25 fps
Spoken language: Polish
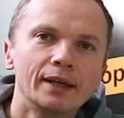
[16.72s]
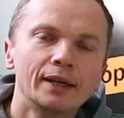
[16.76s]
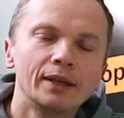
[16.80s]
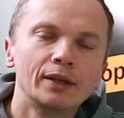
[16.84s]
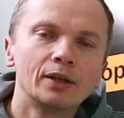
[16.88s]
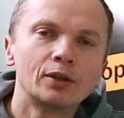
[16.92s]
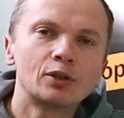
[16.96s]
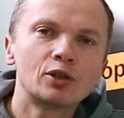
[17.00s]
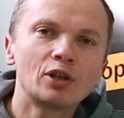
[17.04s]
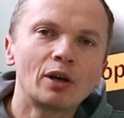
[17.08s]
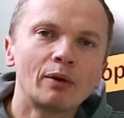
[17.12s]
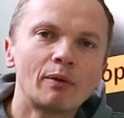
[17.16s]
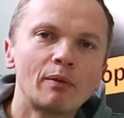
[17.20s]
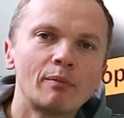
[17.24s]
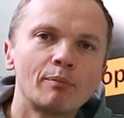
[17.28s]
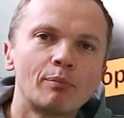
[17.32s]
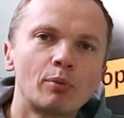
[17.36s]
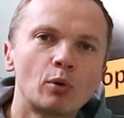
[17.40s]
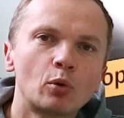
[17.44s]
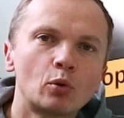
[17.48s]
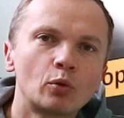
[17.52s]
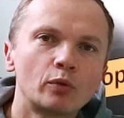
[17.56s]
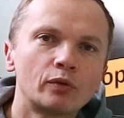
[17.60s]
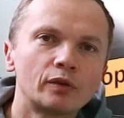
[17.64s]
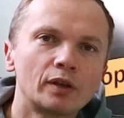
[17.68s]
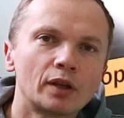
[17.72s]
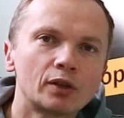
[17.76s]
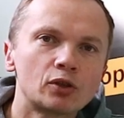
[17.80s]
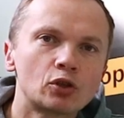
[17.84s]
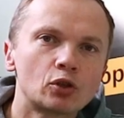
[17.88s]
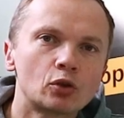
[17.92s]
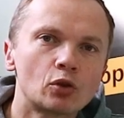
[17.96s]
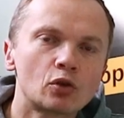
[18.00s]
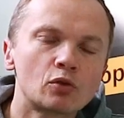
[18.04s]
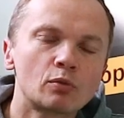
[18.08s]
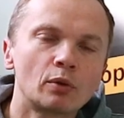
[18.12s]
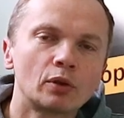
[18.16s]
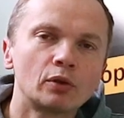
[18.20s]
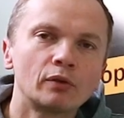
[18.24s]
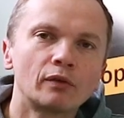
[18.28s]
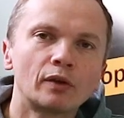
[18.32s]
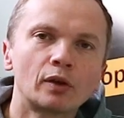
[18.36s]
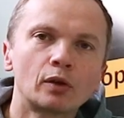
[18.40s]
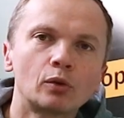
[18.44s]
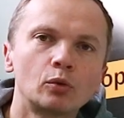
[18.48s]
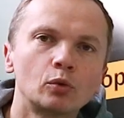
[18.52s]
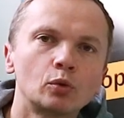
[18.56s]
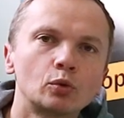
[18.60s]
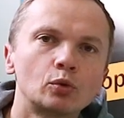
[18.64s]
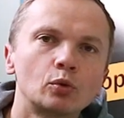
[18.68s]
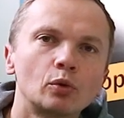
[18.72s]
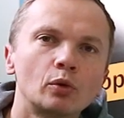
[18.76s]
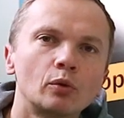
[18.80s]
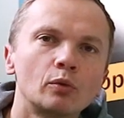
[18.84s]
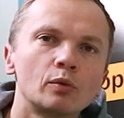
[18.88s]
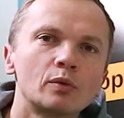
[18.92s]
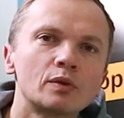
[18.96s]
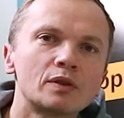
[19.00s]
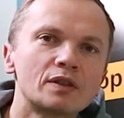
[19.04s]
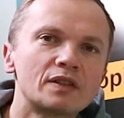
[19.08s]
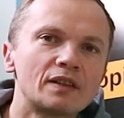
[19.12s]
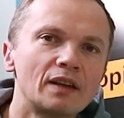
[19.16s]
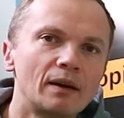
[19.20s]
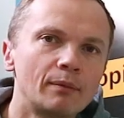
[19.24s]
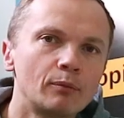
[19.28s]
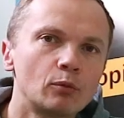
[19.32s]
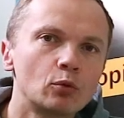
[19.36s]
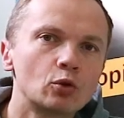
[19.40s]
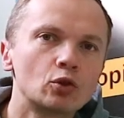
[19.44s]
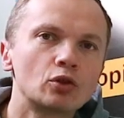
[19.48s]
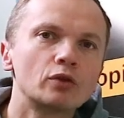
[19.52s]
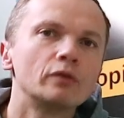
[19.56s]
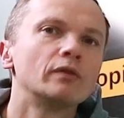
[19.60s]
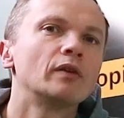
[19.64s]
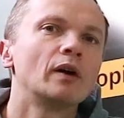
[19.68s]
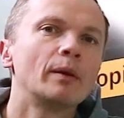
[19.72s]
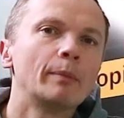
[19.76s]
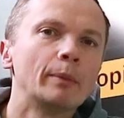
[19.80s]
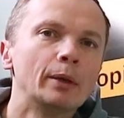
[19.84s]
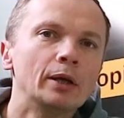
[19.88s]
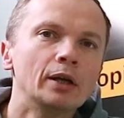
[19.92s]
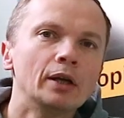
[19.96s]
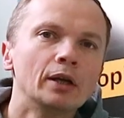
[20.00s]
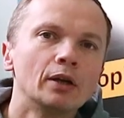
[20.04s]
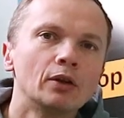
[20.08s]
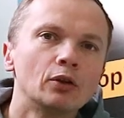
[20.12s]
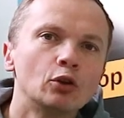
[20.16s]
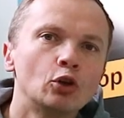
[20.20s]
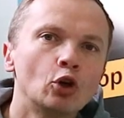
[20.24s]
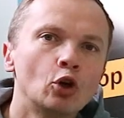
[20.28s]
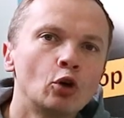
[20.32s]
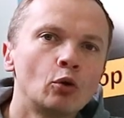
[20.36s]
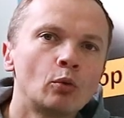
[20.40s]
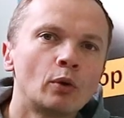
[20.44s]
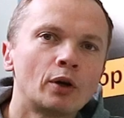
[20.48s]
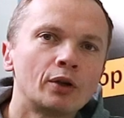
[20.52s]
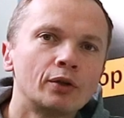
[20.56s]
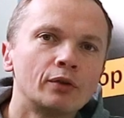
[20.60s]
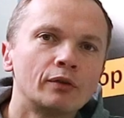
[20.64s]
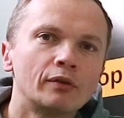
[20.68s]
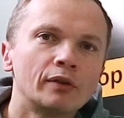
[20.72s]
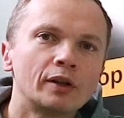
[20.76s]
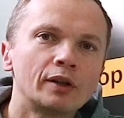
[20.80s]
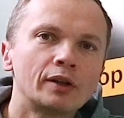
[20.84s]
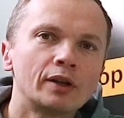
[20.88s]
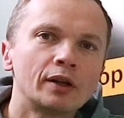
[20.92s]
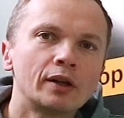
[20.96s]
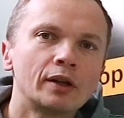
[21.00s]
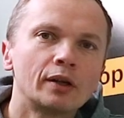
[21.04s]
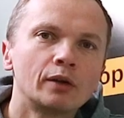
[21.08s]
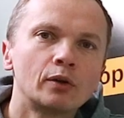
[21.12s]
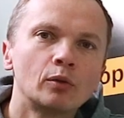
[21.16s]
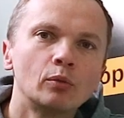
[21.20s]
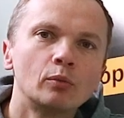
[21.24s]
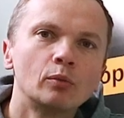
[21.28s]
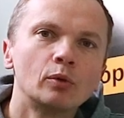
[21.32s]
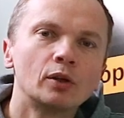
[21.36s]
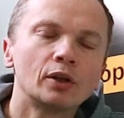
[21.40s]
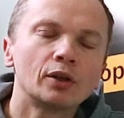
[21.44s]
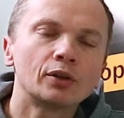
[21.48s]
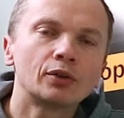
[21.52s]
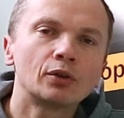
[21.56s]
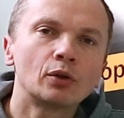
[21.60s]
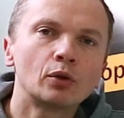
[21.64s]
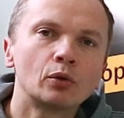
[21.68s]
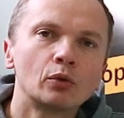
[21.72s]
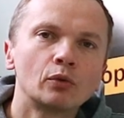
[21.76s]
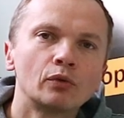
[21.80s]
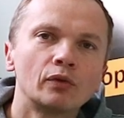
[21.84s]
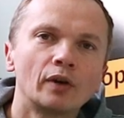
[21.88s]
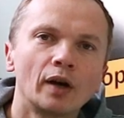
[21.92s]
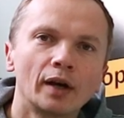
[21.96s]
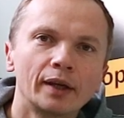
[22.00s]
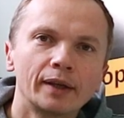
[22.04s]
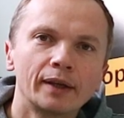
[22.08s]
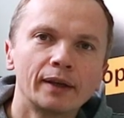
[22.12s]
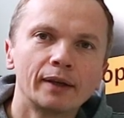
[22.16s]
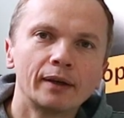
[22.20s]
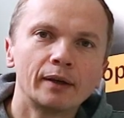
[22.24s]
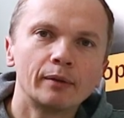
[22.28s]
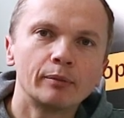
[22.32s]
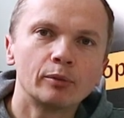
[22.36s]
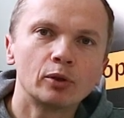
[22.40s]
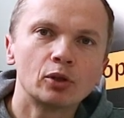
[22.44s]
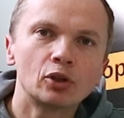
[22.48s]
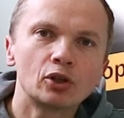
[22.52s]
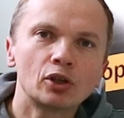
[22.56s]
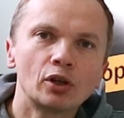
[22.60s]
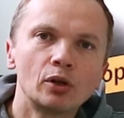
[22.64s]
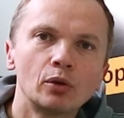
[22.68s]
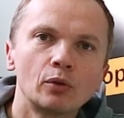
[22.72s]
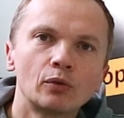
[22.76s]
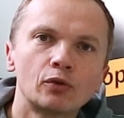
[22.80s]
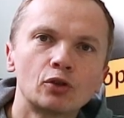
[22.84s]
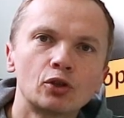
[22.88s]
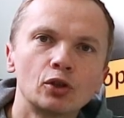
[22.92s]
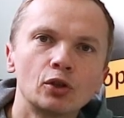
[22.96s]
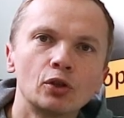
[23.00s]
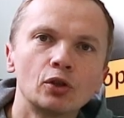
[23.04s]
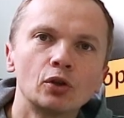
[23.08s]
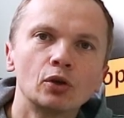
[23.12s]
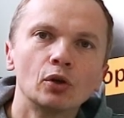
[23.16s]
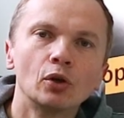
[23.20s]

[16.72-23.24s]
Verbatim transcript: i chciałem porównać to z ładowarką, którą sam używam do ładowania akumulatorów AGM i żelów, czyli